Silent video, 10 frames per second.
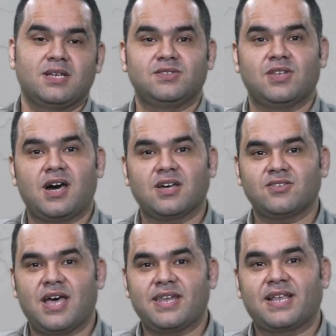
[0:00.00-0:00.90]

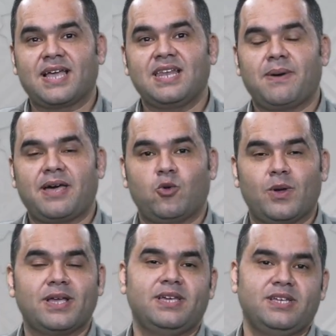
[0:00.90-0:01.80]
النهارده هنتكلم عن
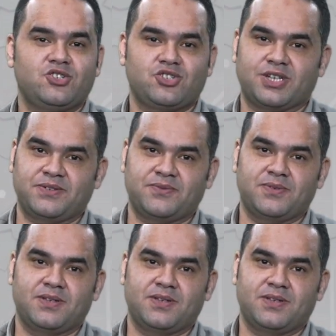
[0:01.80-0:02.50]
وجهه الشريف.